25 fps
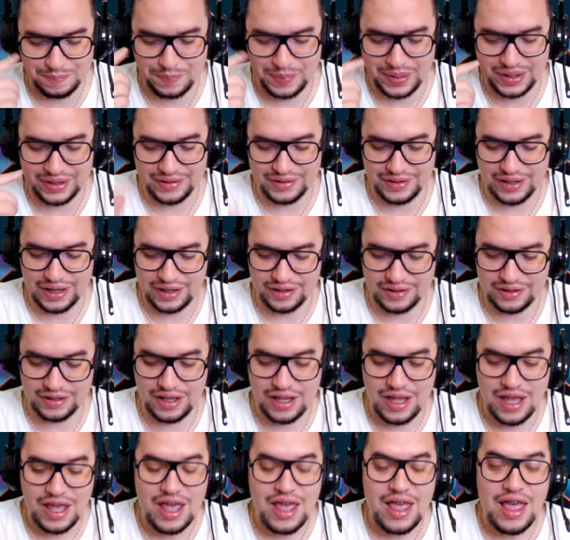pensar, ¿sí?
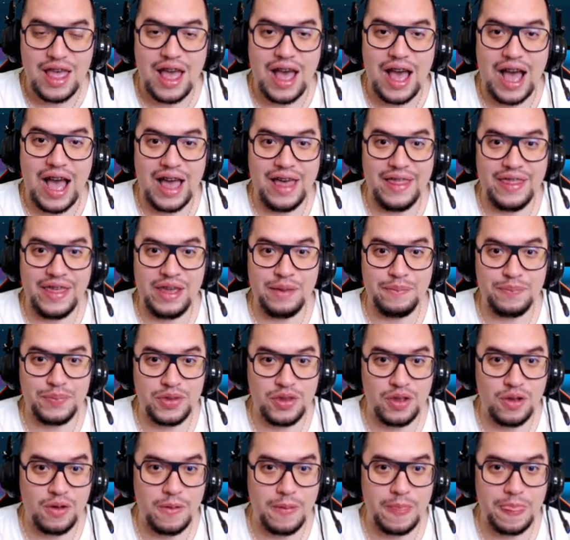
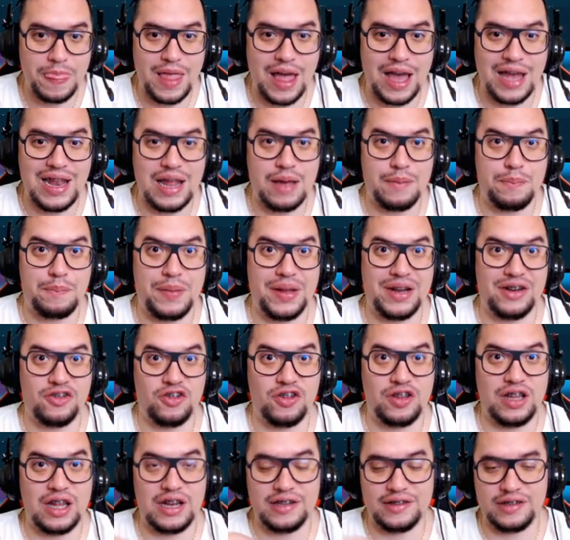Adepto a la
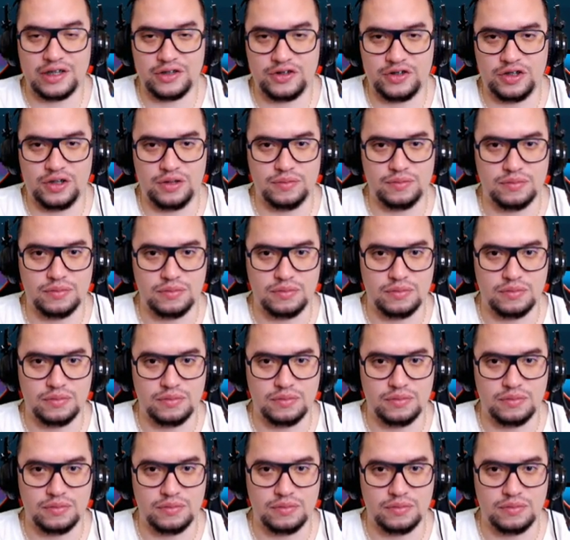personalización.